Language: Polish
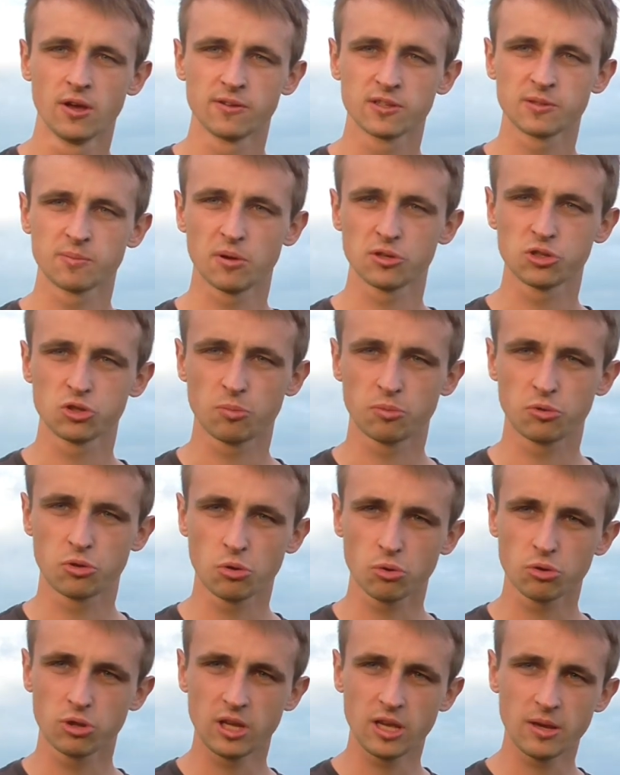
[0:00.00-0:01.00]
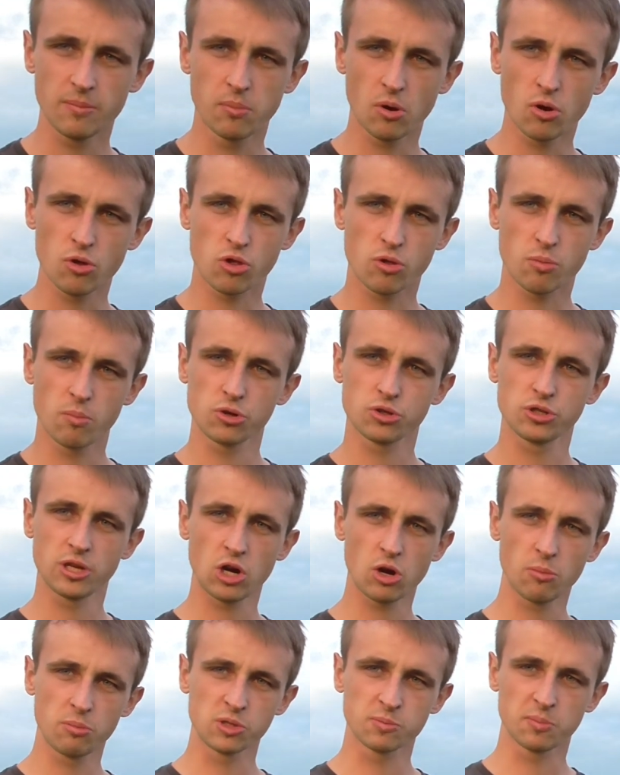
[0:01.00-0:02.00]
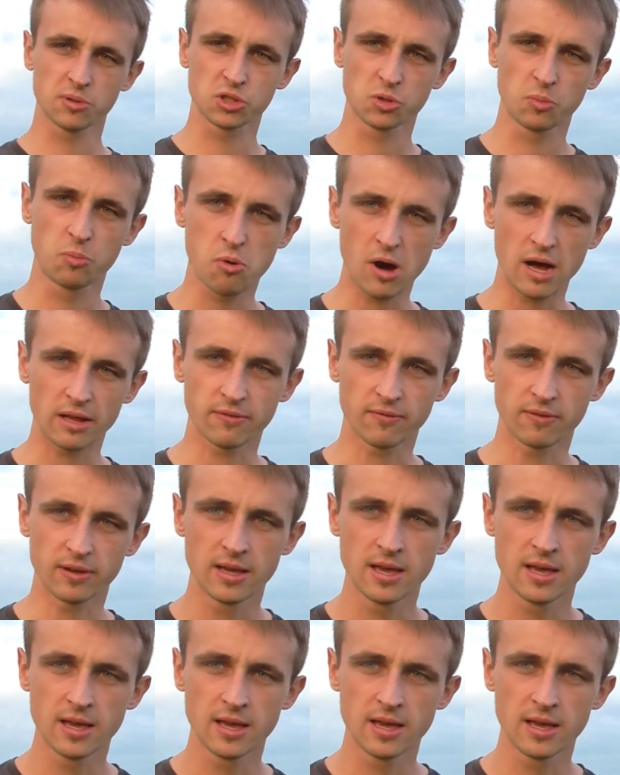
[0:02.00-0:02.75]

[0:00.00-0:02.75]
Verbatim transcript: w sposób trudny bądź można robić w sposób łatwy.